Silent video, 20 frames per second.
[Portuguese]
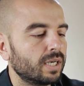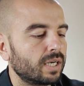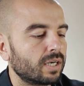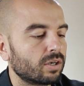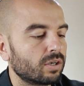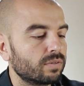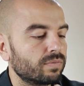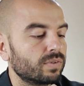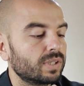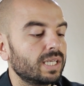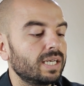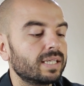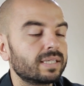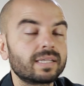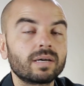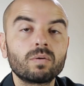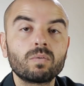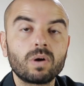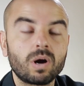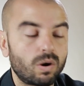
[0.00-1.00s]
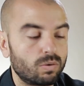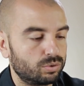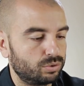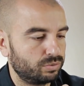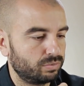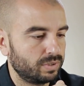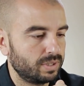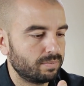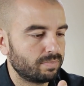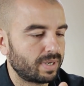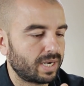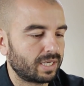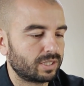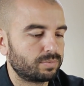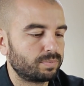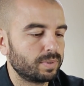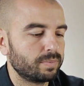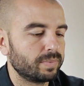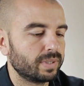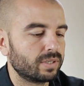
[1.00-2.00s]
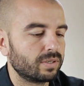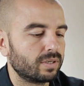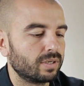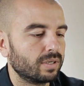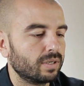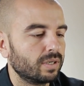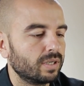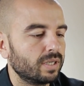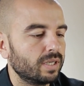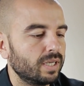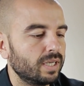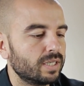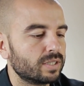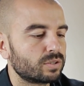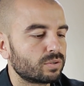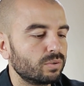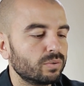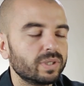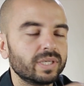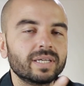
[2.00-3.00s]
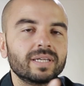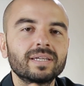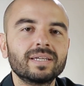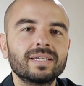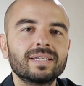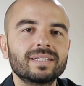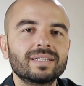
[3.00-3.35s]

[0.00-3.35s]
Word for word: Agora eu vou deletar o áudio embaixo primeiro, ó, excluir.